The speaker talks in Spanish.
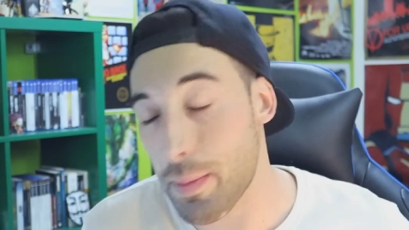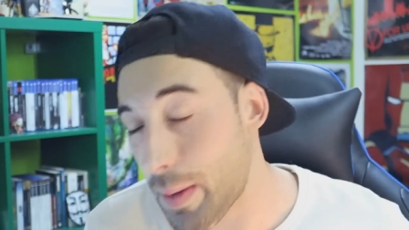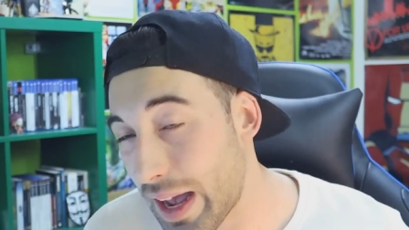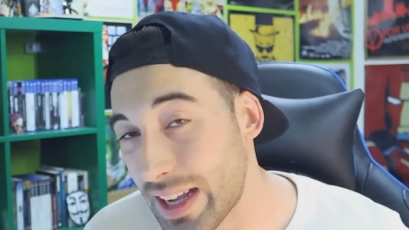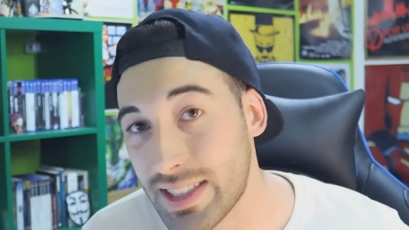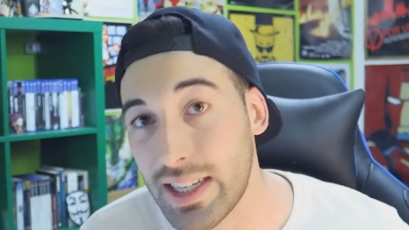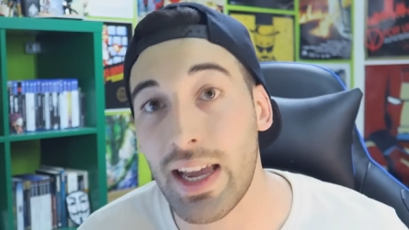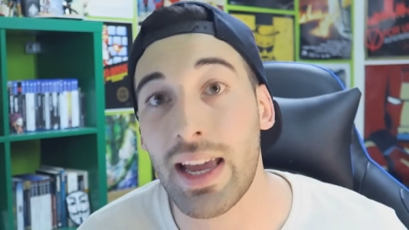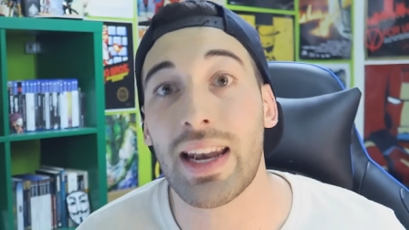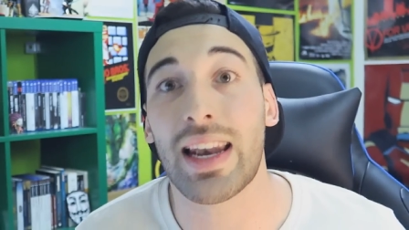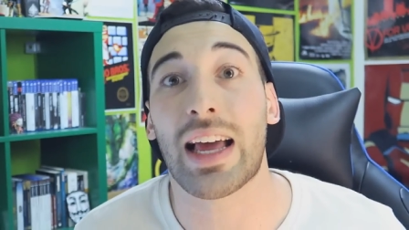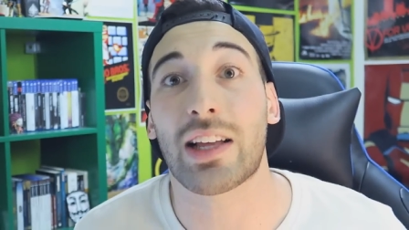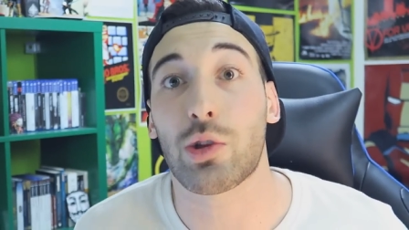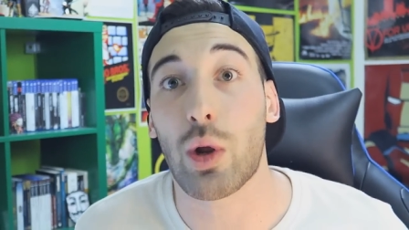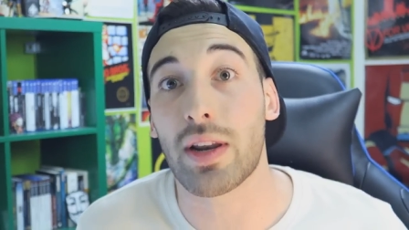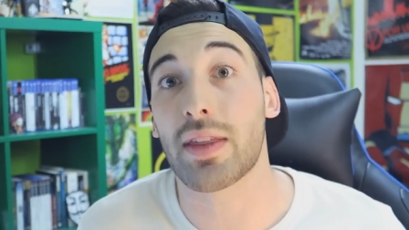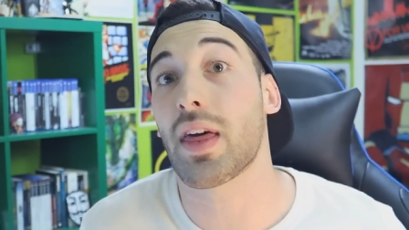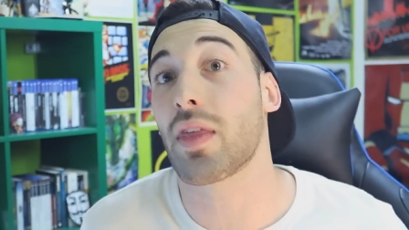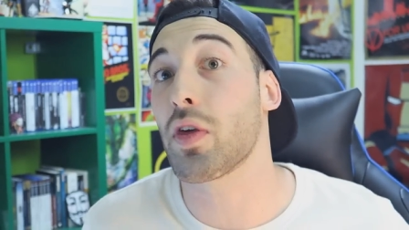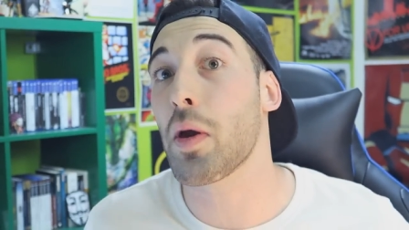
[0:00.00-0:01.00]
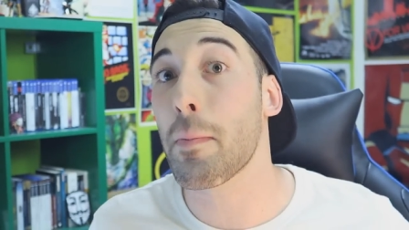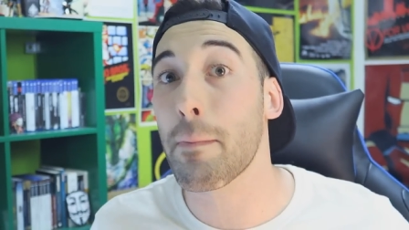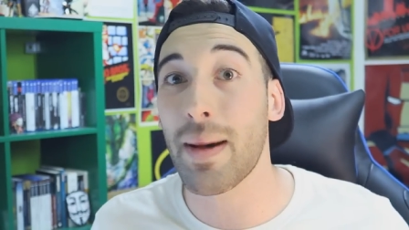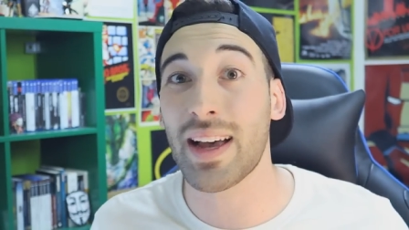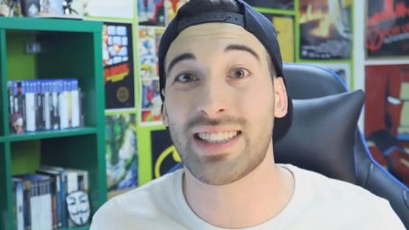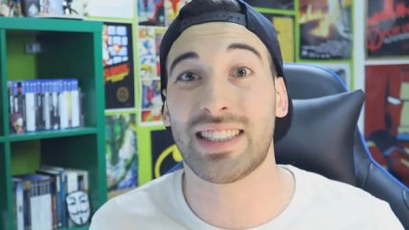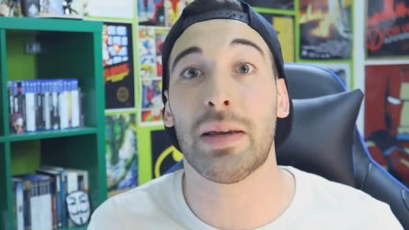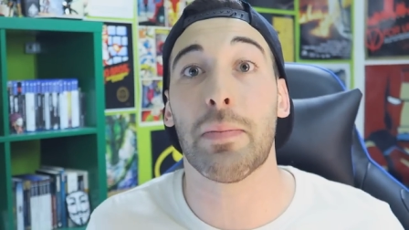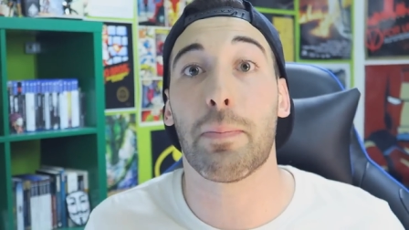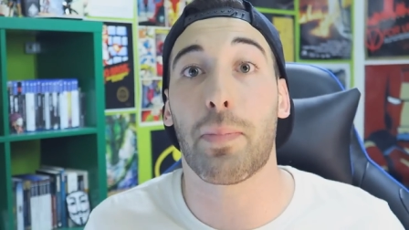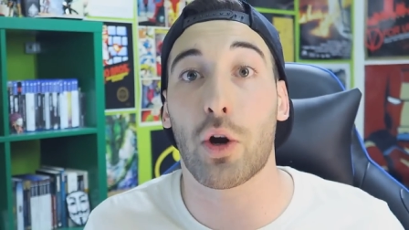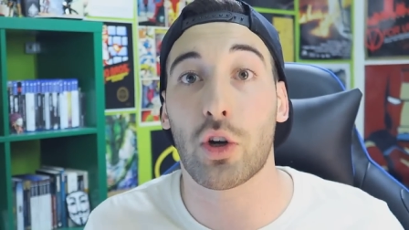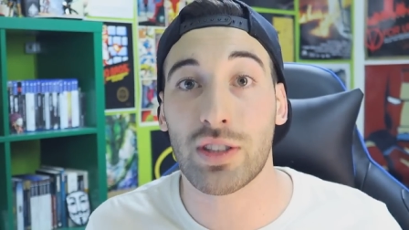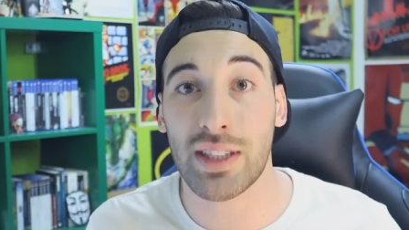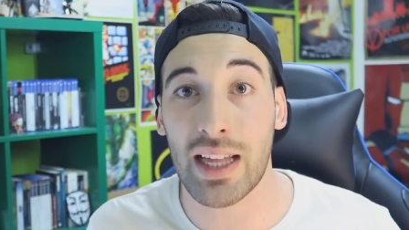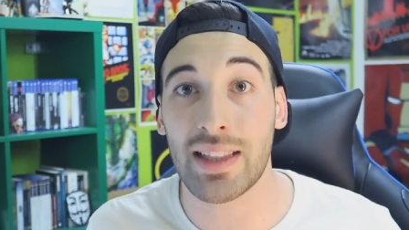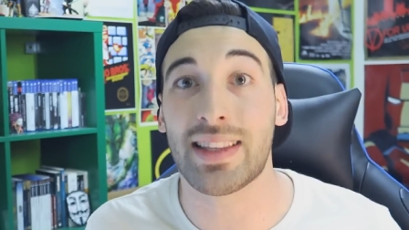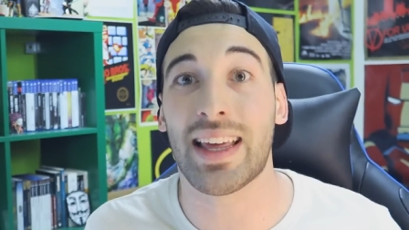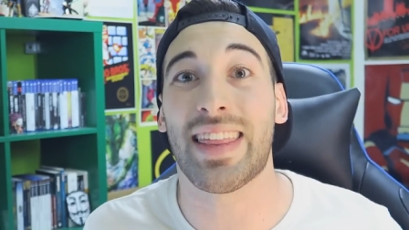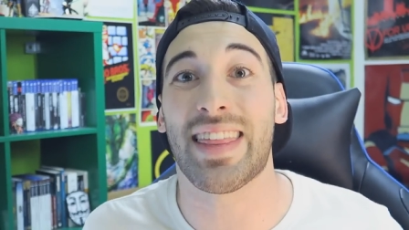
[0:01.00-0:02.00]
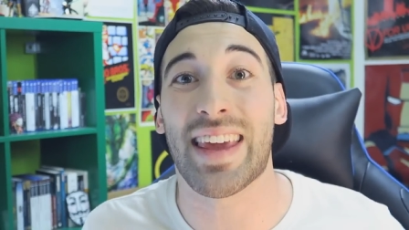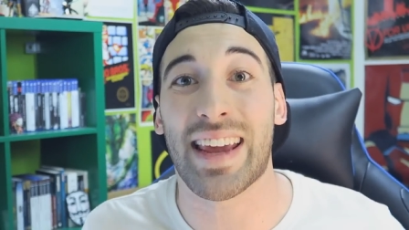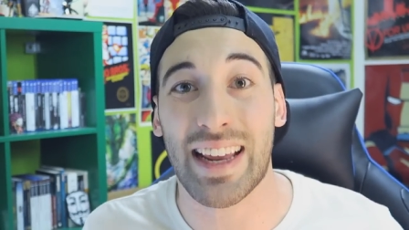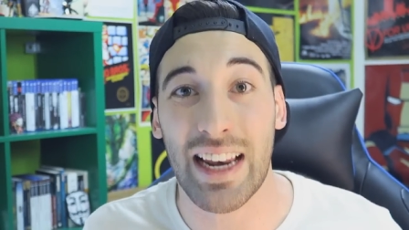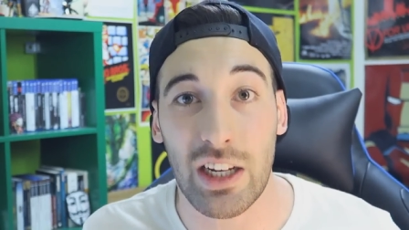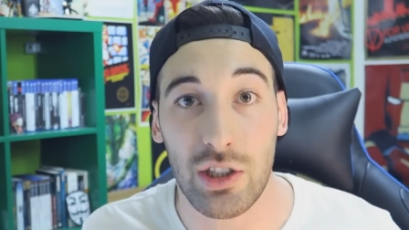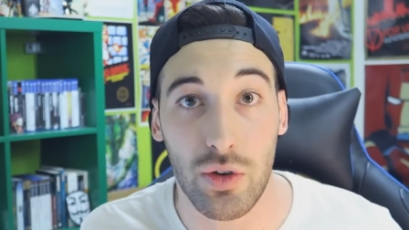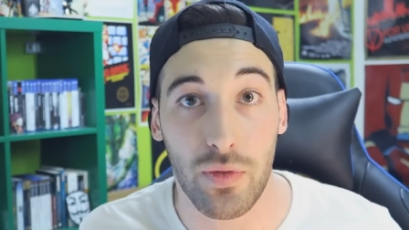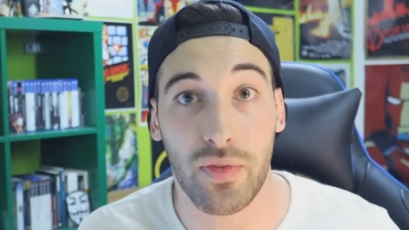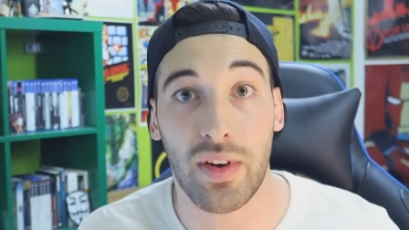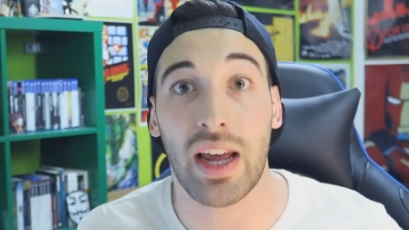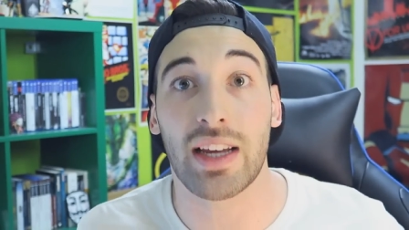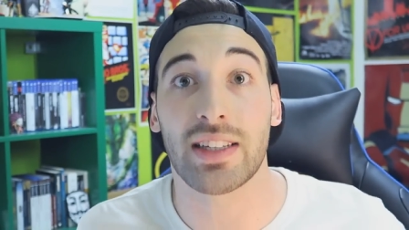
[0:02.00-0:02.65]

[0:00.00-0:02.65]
Que va a ser la actualización más importante de Clash of